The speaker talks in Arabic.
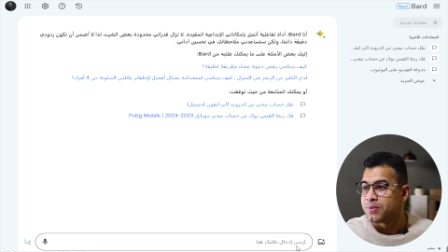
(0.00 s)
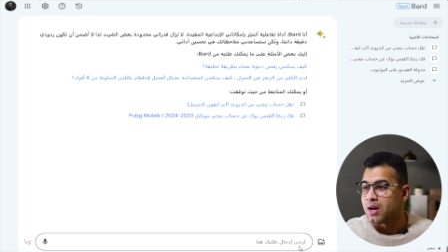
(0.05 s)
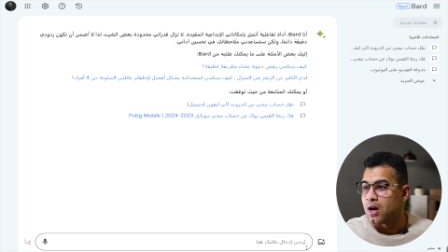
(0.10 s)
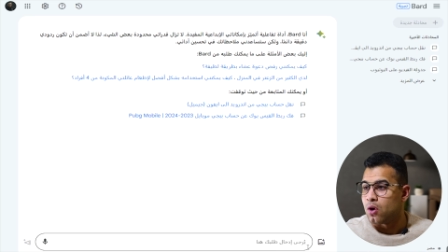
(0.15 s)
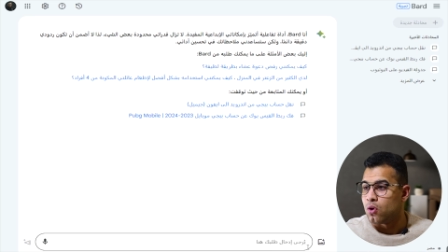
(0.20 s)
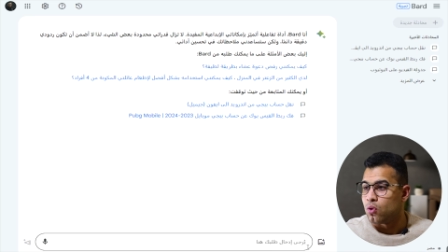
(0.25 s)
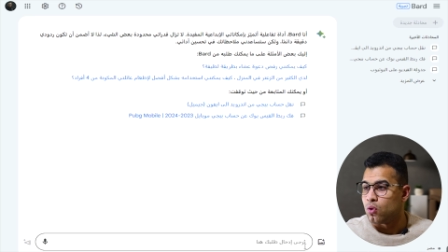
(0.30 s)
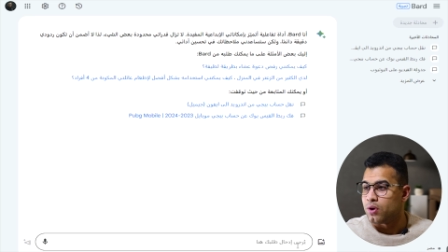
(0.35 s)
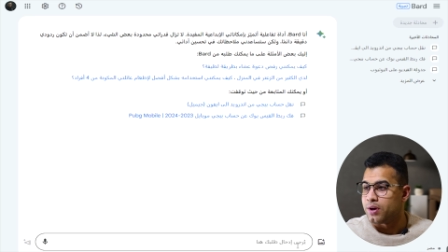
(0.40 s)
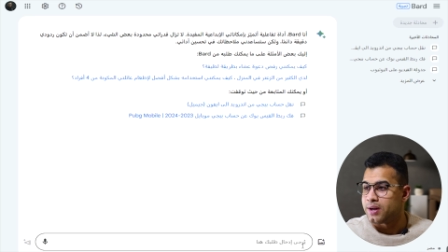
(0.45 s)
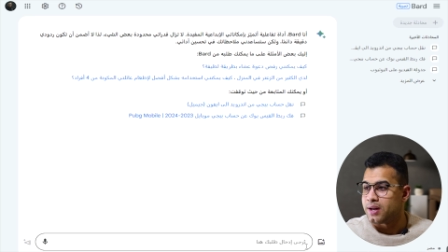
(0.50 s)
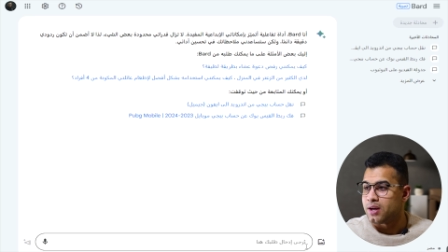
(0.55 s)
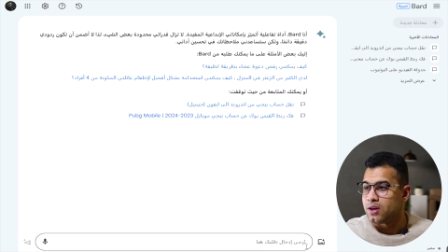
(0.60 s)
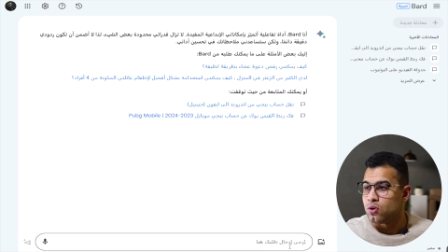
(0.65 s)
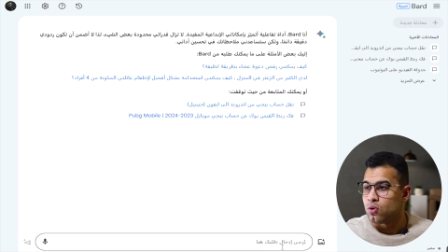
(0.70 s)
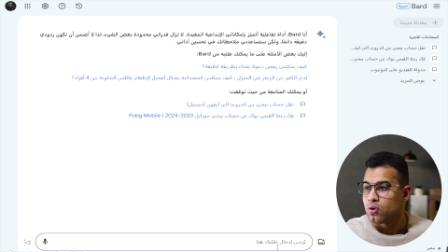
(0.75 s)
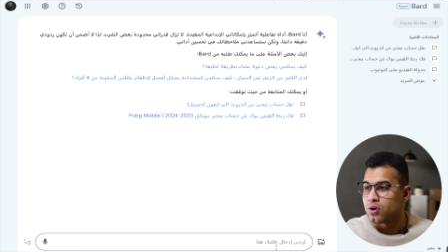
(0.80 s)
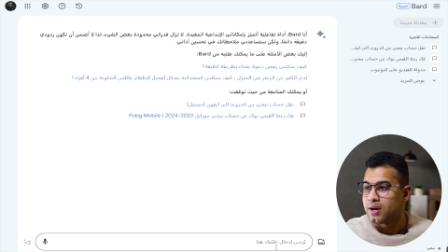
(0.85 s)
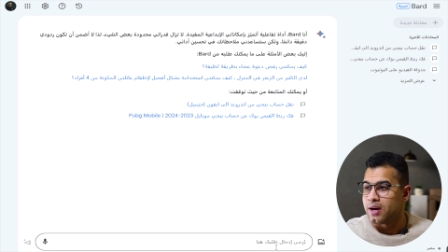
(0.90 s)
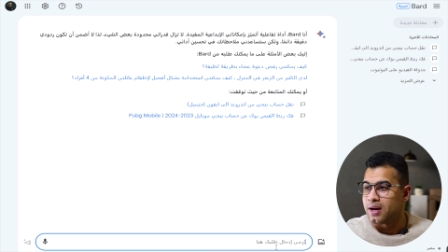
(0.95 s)
اقول له هنا
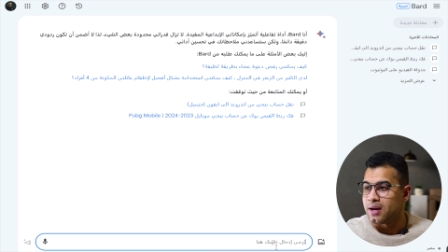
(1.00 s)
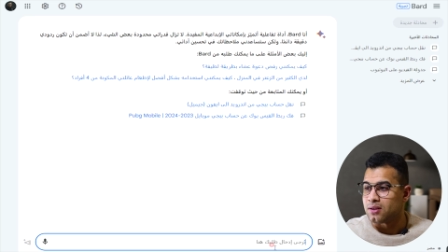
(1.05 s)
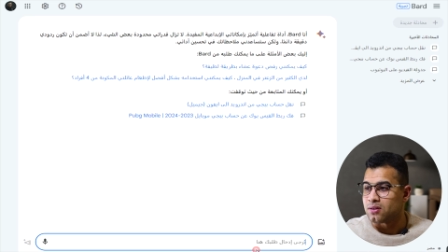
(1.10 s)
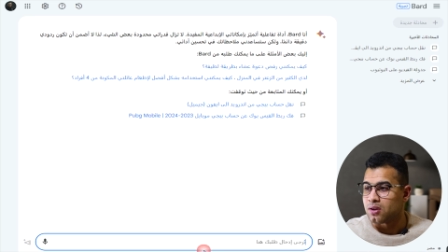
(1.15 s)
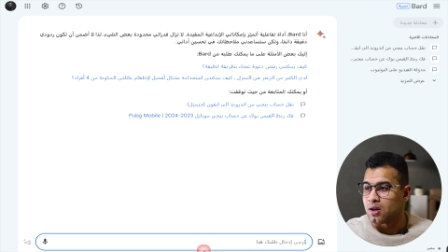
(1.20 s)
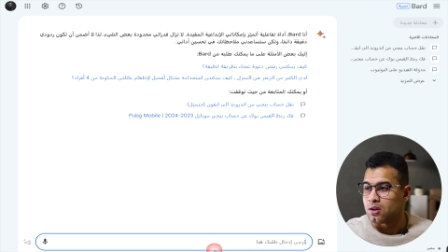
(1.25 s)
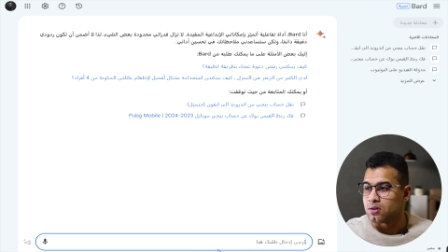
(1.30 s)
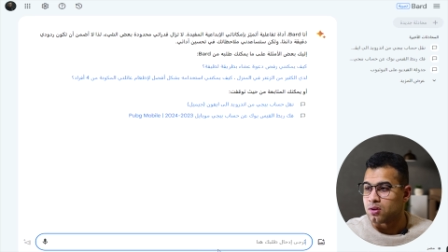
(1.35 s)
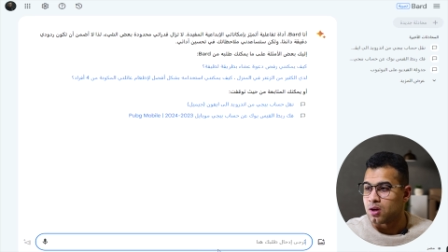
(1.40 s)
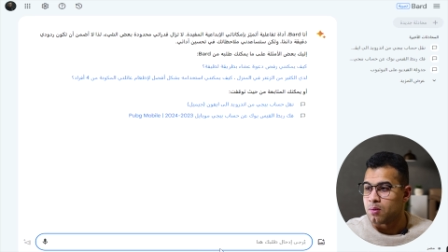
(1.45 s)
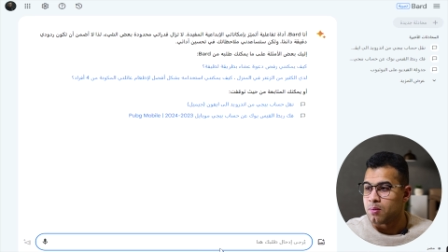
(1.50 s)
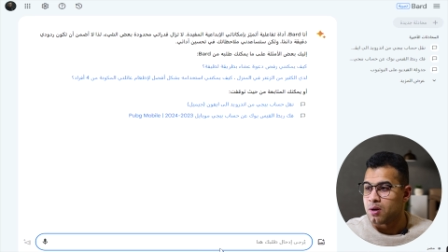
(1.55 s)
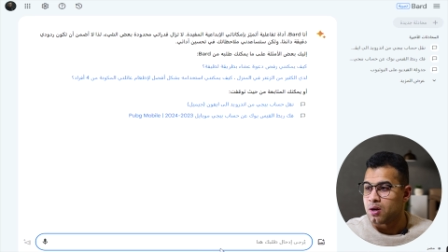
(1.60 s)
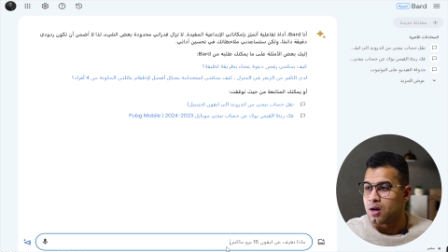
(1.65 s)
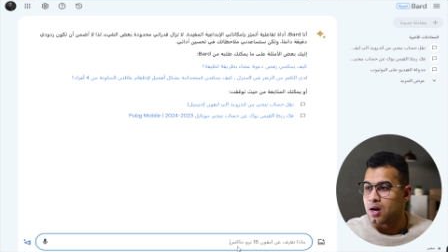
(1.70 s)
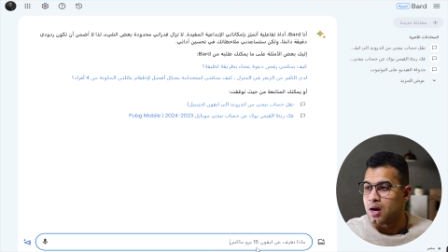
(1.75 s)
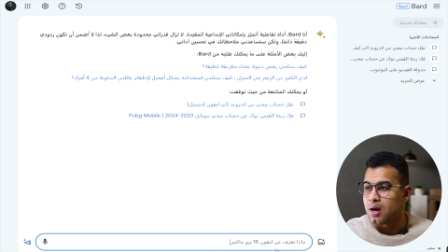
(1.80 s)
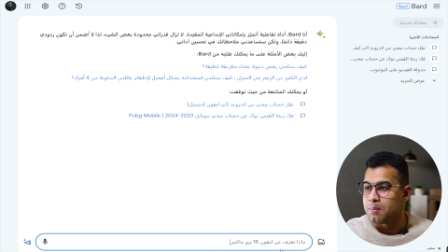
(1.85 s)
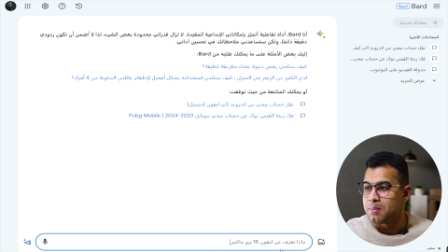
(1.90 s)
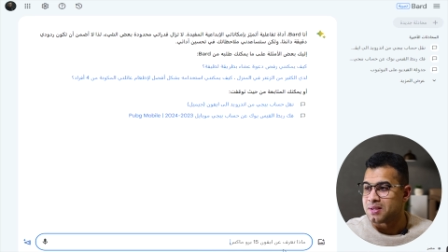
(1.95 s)
يرجى ادخال
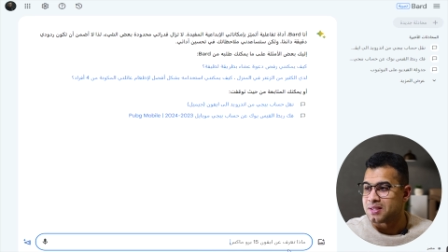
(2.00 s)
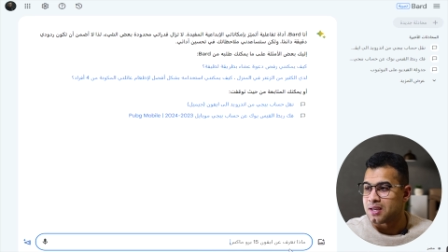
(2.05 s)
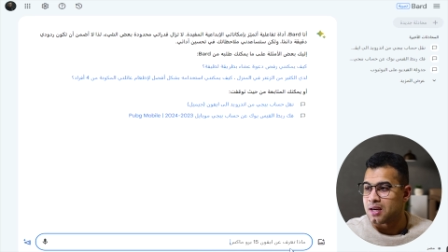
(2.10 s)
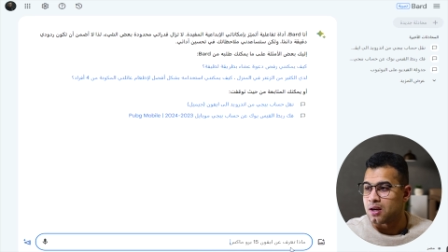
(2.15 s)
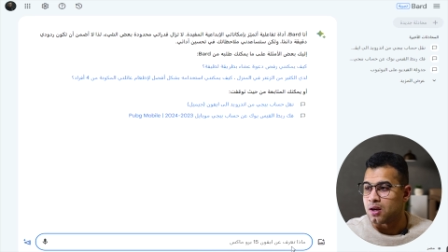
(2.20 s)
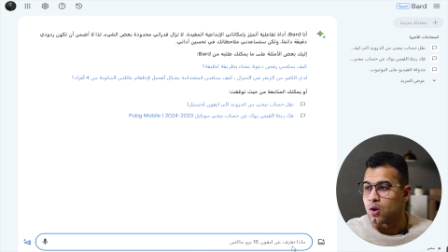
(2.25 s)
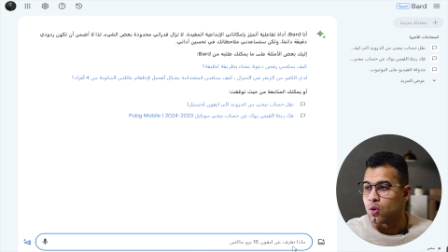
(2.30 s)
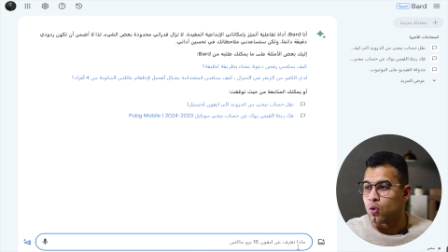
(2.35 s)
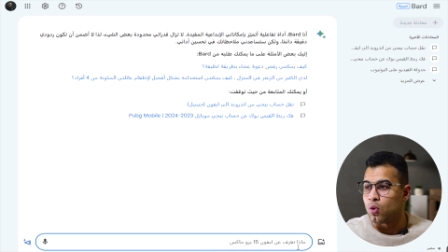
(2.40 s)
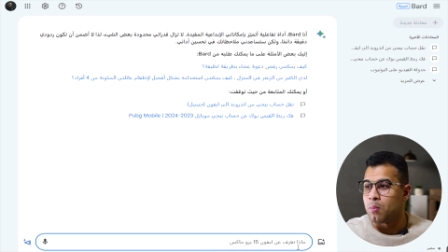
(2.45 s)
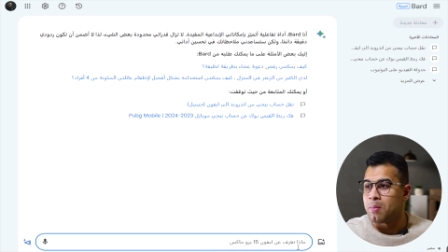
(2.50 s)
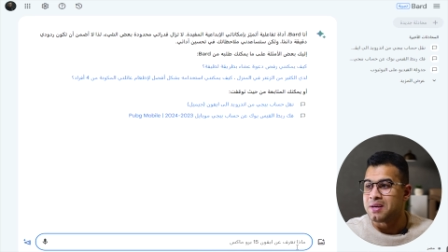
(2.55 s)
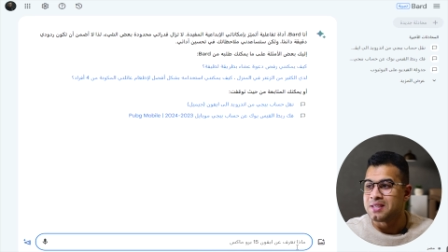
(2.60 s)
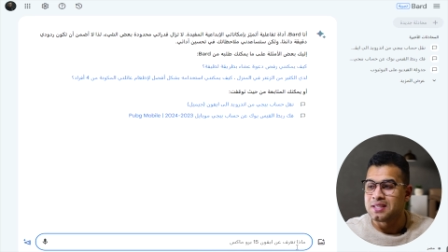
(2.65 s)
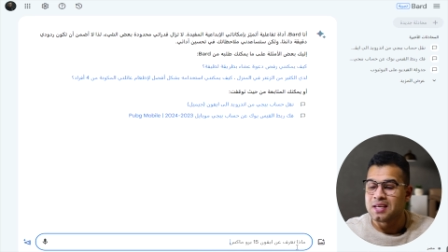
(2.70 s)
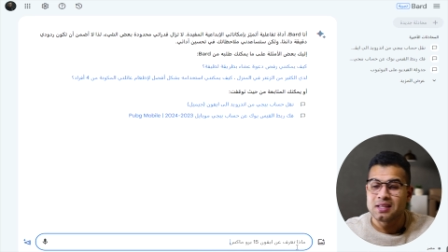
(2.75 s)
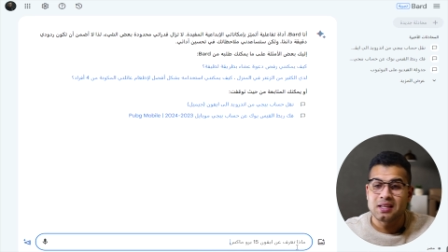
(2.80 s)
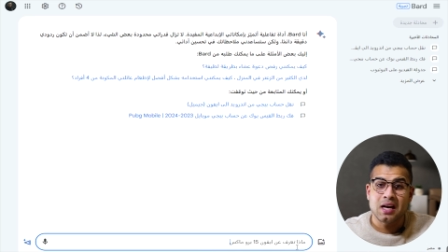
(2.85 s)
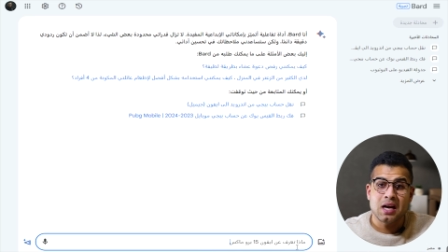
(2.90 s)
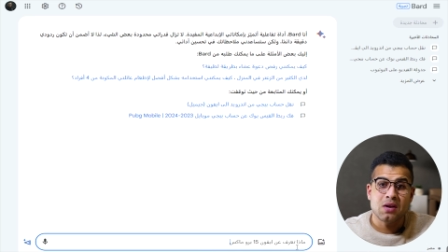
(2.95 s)
طلبك مثلا هقول له
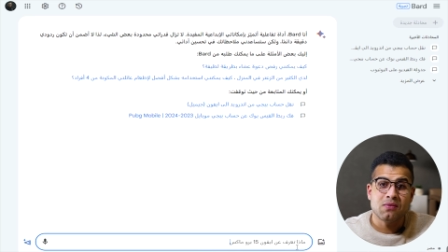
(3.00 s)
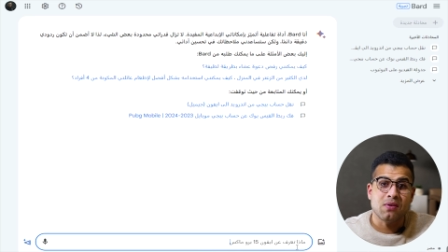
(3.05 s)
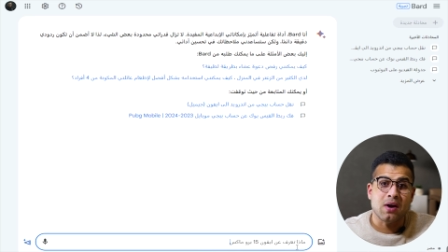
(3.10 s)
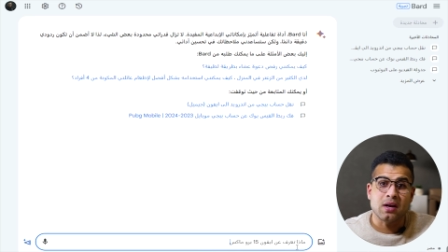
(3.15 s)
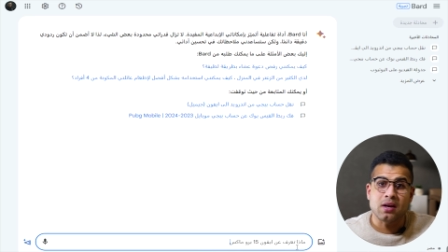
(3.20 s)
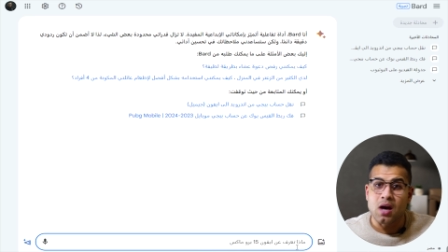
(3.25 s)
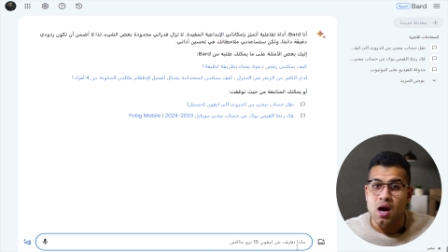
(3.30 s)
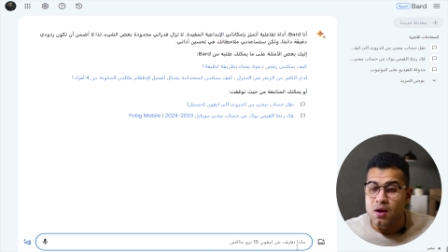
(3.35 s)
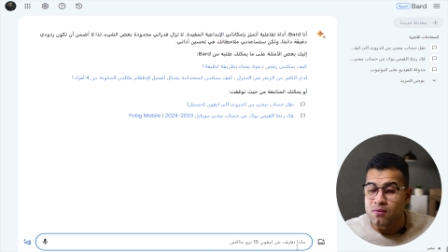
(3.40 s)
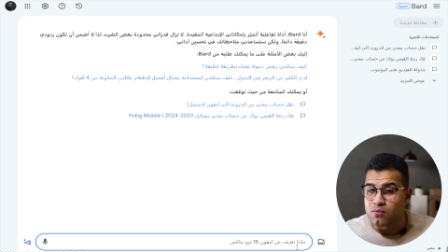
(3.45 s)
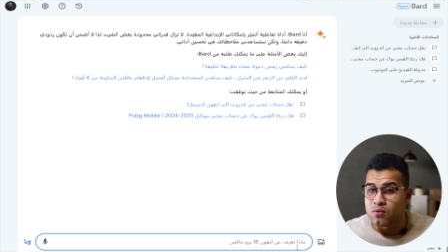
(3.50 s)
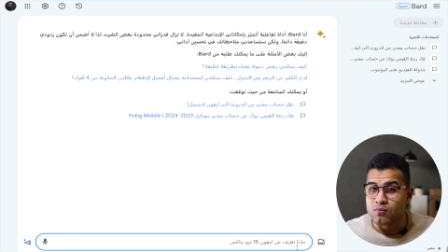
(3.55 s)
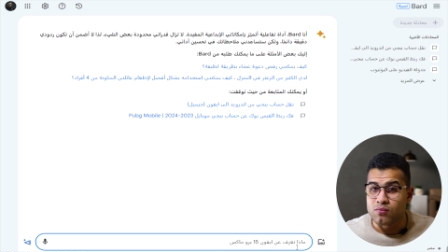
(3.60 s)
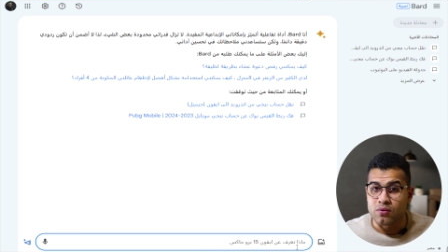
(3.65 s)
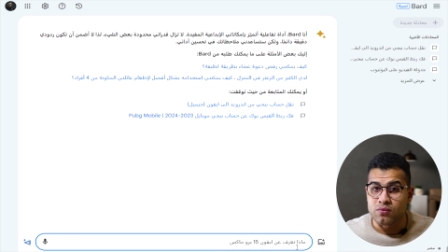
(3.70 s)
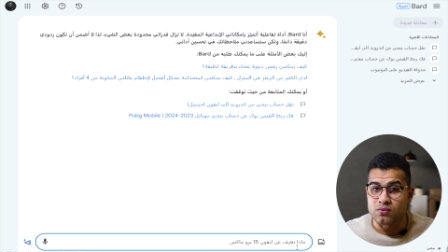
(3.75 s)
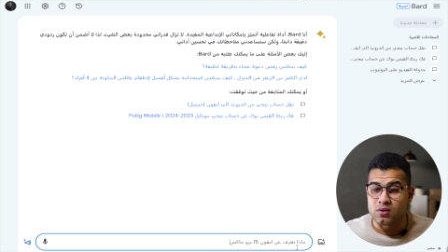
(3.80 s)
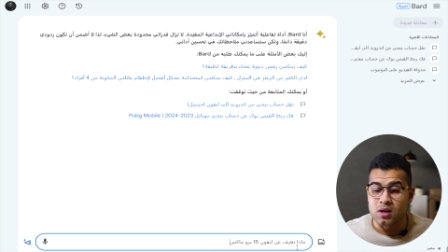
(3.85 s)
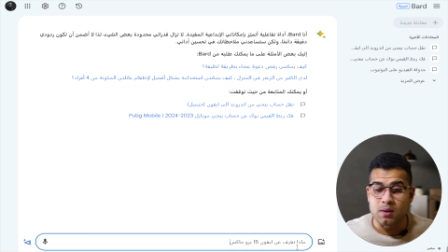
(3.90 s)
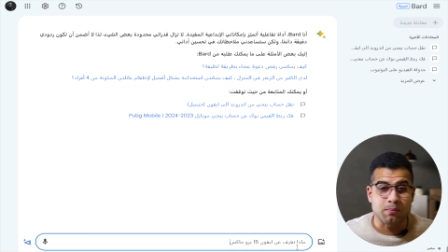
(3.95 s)
ماذا تعرف عن ايفون
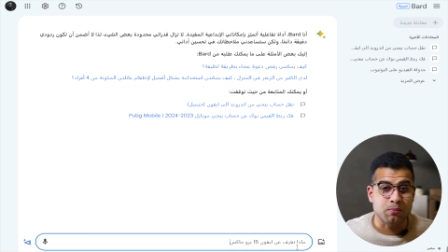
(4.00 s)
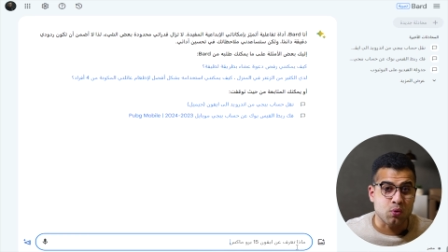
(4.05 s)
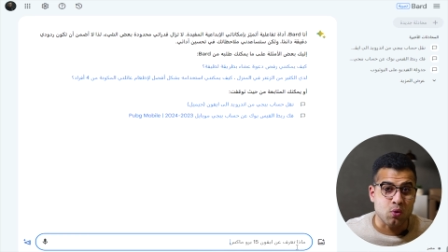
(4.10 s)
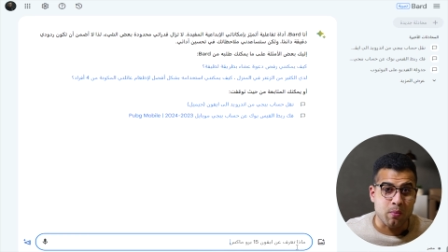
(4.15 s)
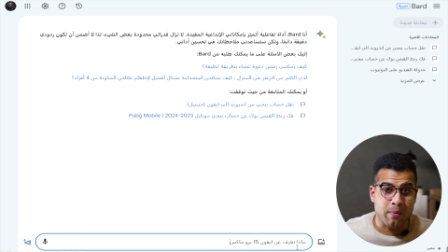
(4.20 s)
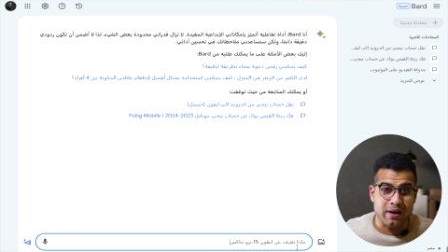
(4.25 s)
15 برو